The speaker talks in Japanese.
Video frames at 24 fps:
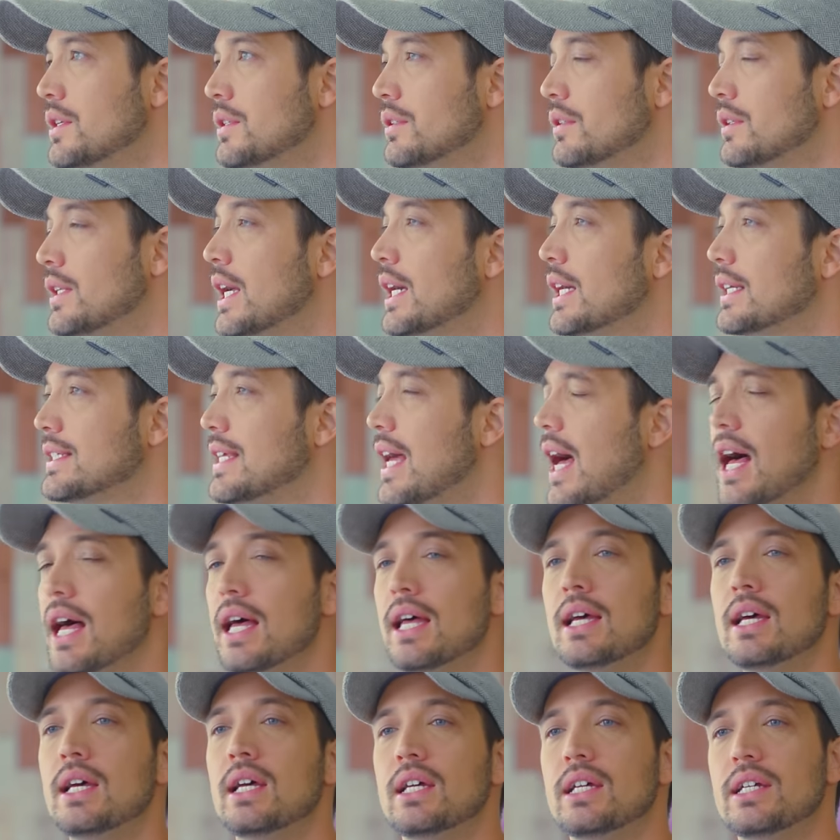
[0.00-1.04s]
それなんかさ、
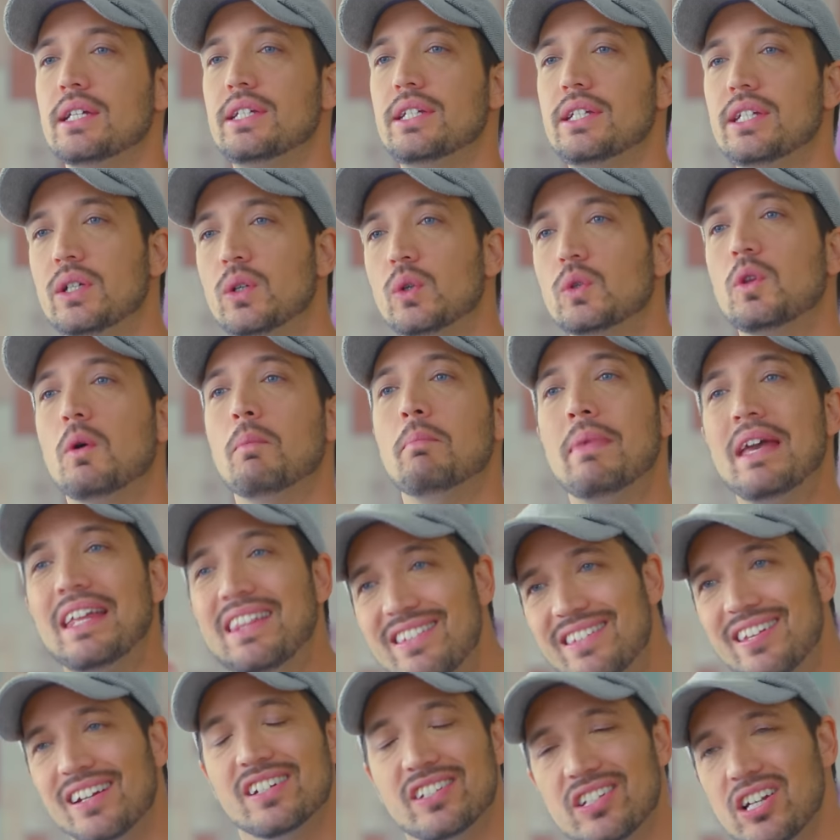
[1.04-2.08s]
仕事め
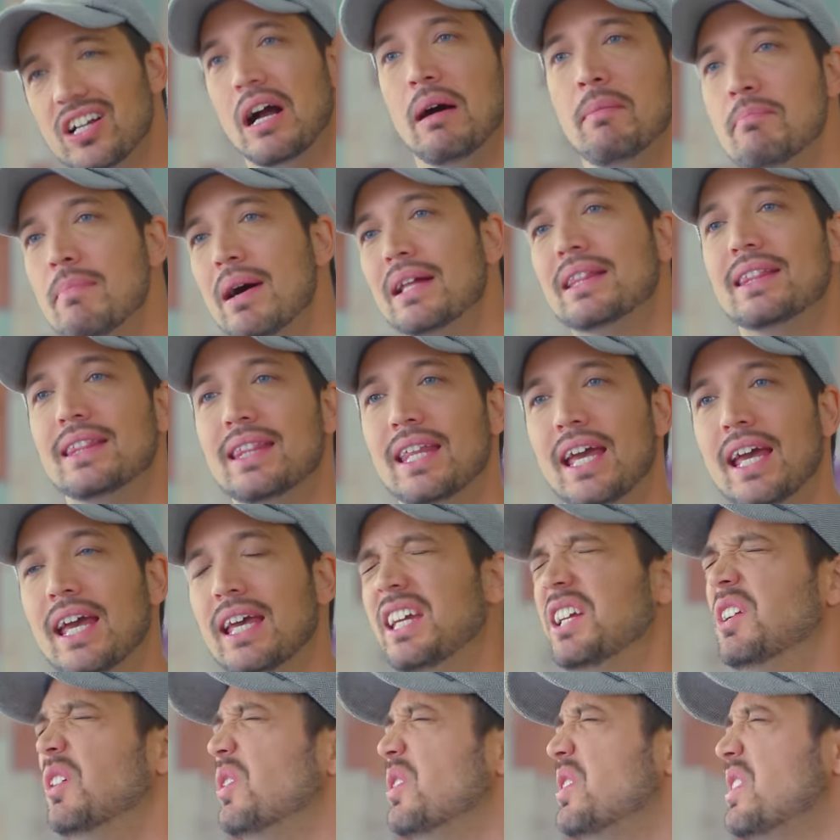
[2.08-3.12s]
ちゃくちゃ頑張っ
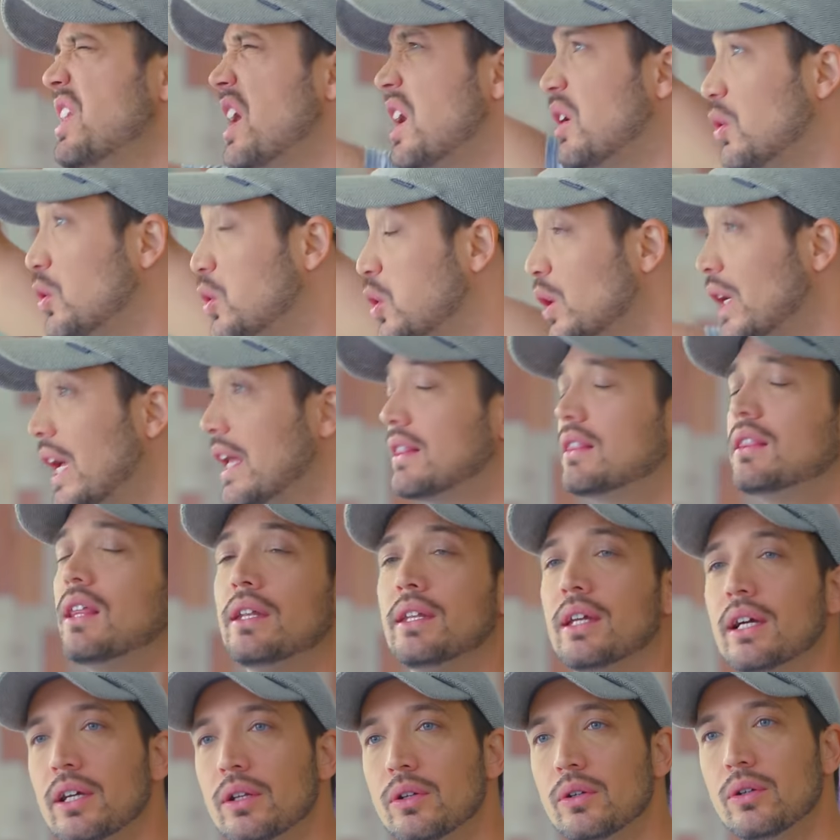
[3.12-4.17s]
ていろんなことをやった
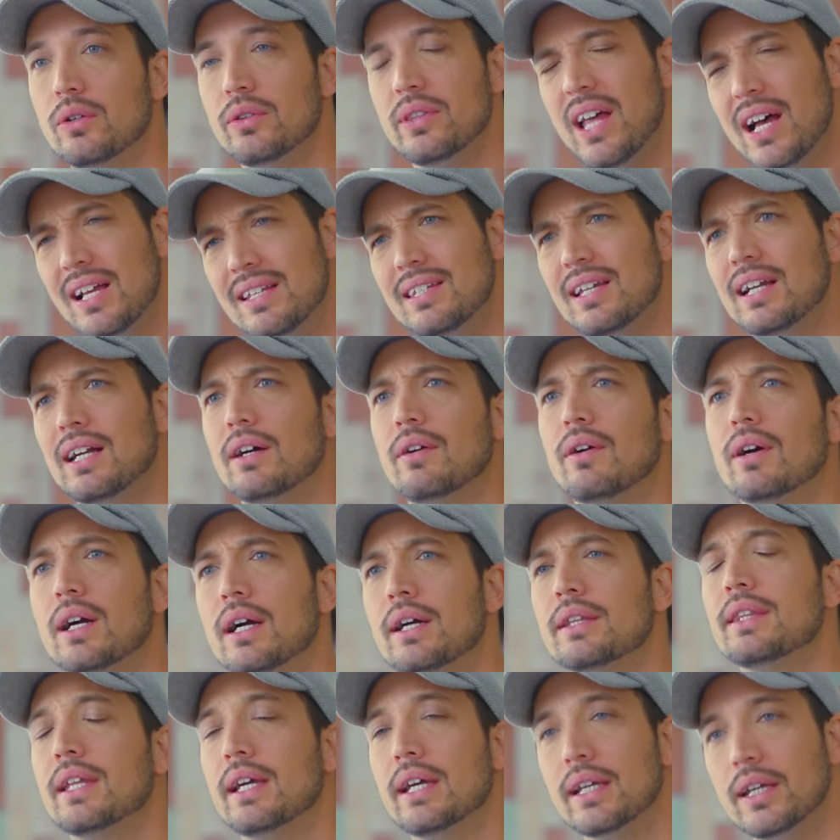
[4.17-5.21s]
んだけど、なぜか分
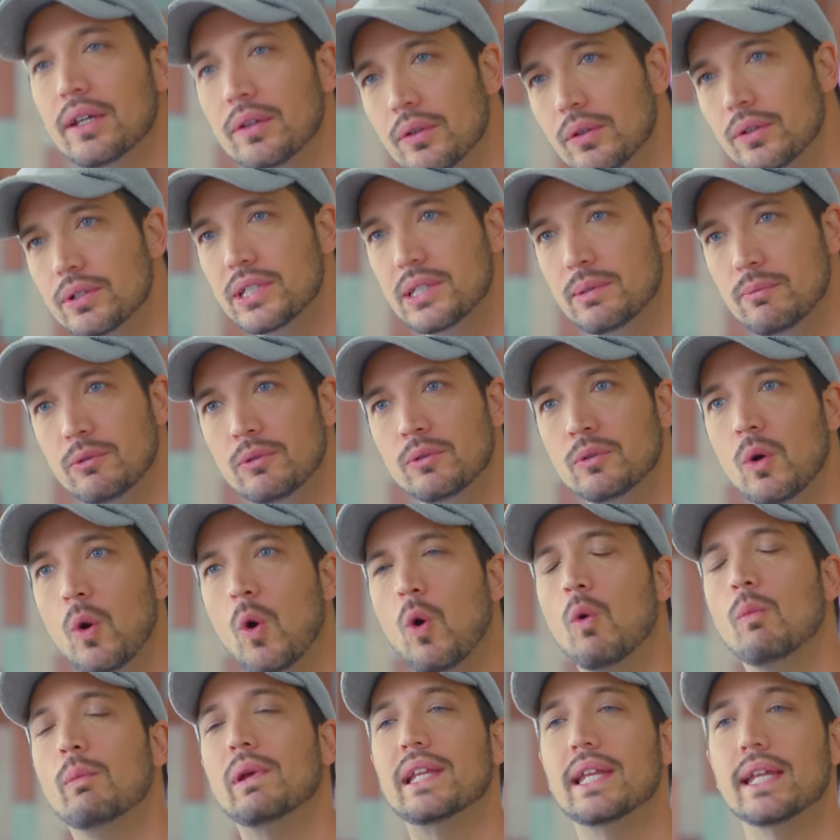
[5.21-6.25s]
かんないけど自分を
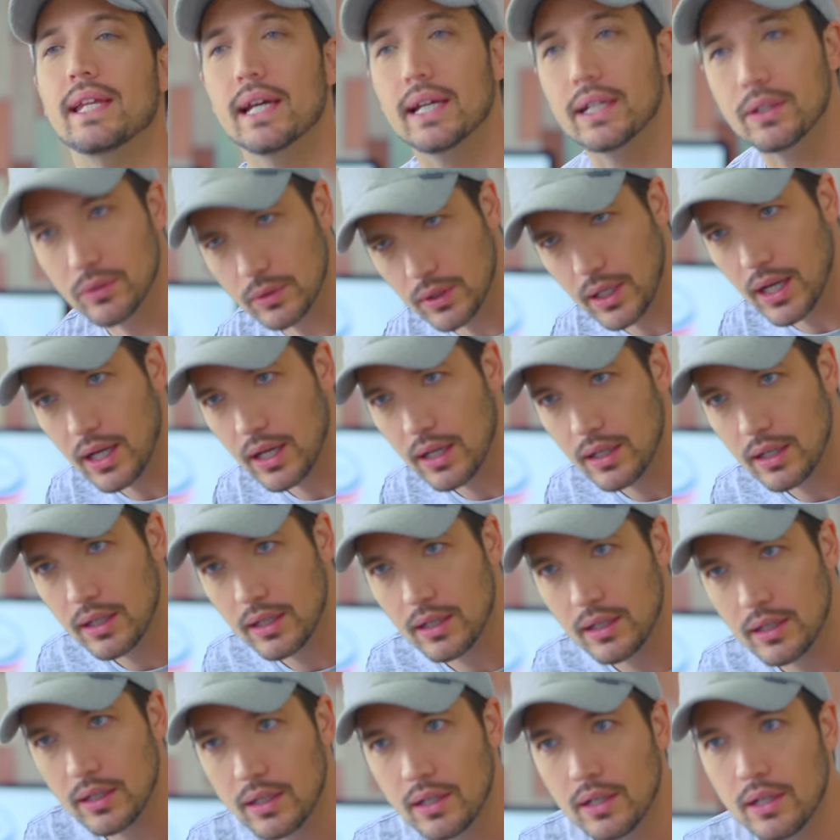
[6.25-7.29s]
褒めてないとか
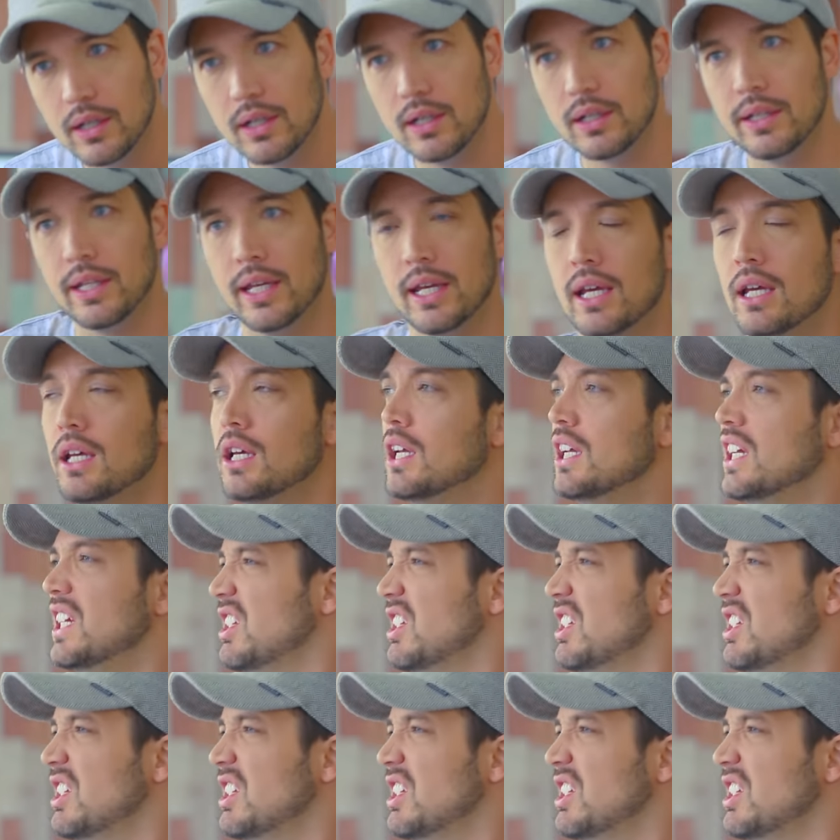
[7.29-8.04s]
ね、